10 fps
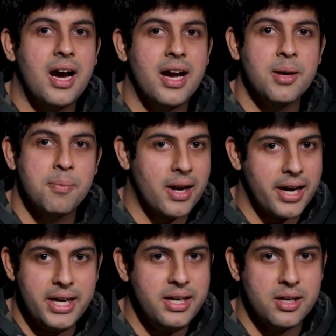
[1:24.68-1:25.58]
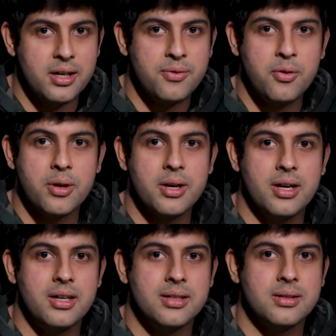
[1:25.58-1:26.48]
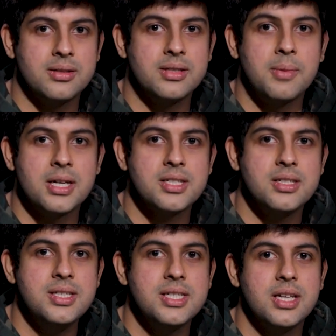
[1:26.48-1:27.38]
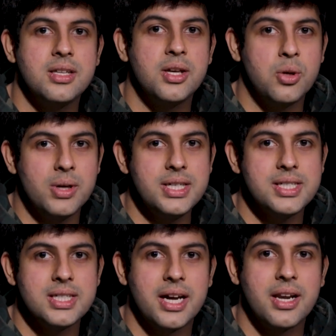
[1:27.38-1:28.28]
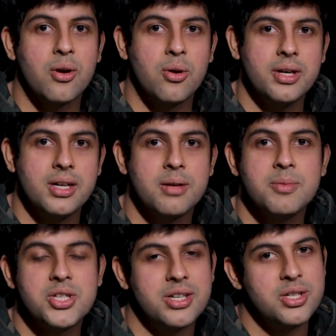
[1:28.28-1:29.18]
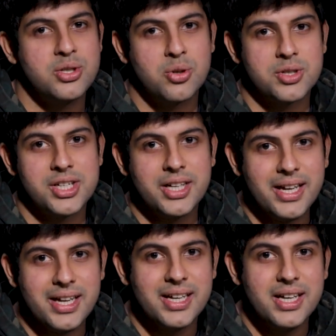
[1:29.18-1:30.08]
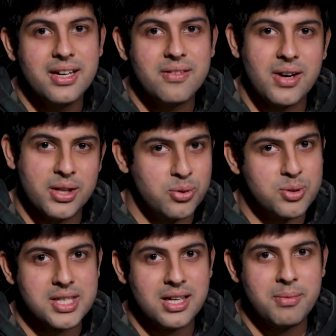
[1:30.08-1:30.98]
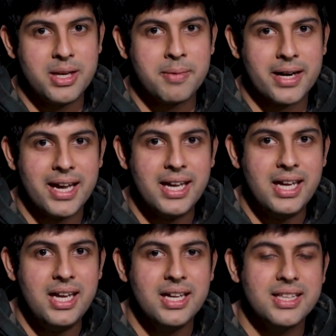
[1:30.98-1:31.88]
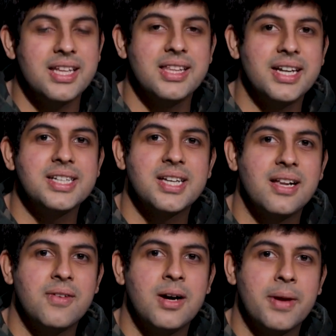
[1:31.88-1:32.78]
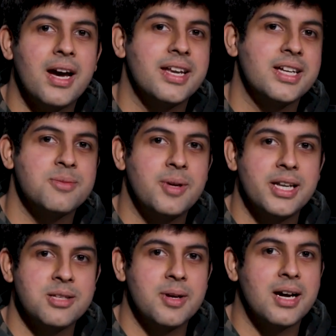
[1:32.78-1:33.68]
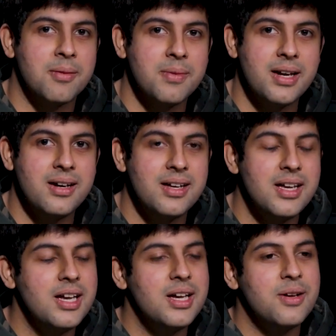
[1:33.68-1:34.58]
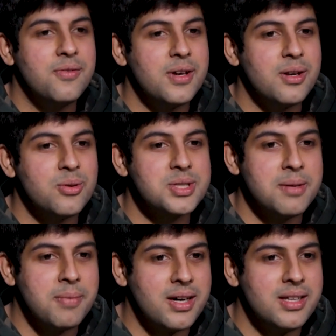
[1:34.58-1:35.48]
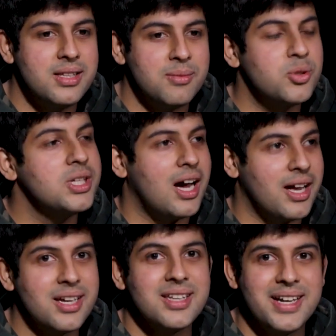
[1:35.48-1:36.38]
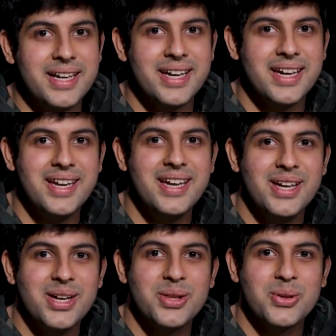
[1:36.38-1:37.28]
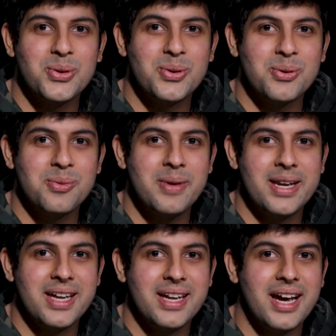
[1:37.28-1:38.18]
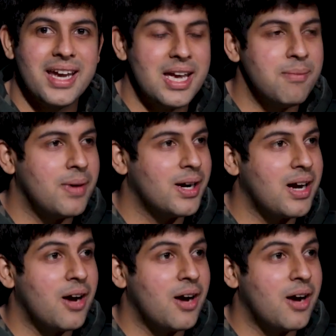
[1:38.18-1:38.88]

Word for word: आई अप्लाइड फॉर द मास्टर्स इन द यू एस एंड आई गॉट एडमिशन इन जॉर्जिया टेक वहाँ दो साल मैंने पढ़ाई की देन डेढ़ साल वहाँ पे हाई राइज बिल्डिंग्स में काम किया फिर उसके बाद मुझे आना था इंडिया ही तो मैंने आई केम बैक